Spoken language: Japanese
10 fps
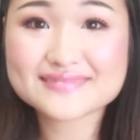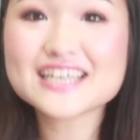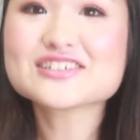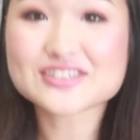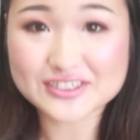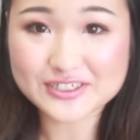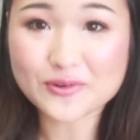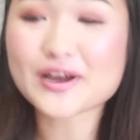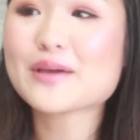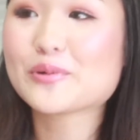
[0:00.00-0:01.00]
キールズ
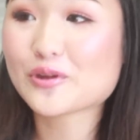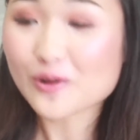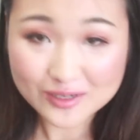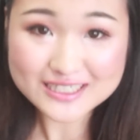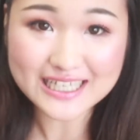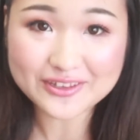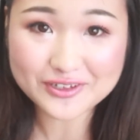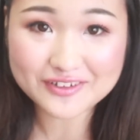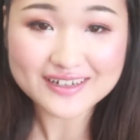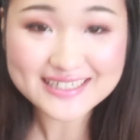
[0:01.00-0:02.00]
お買い物したい
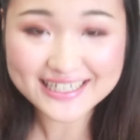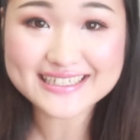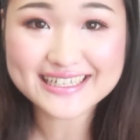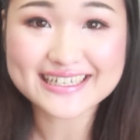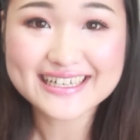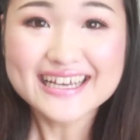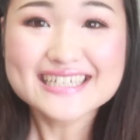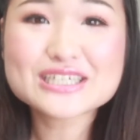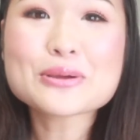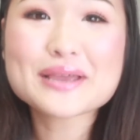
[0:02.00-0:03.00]
時はぜひぜひ
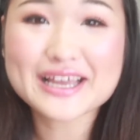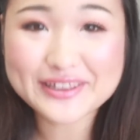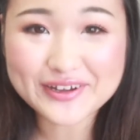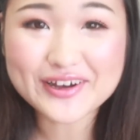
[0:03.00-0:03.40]
渋谷の